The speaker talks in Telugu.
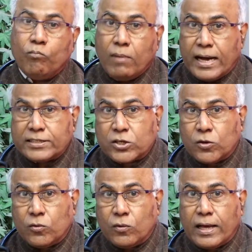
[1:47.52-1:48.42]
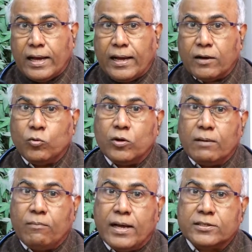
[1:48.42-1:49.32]
మాస్క్ కూడా
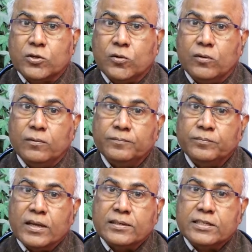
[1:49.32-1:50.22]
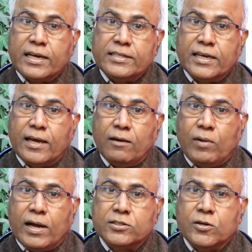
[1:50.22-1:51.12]
గుడ్డ మాస్క్ సర్జికల్
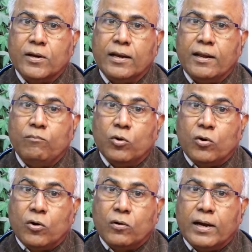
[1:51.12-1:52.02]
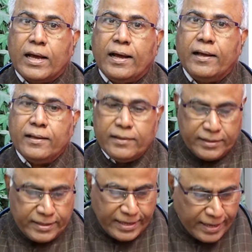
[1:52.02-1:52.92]
మాస్క్ నమ్ముకోకుండా
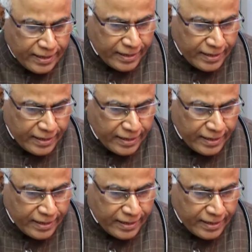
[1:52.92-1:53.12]
ఎన్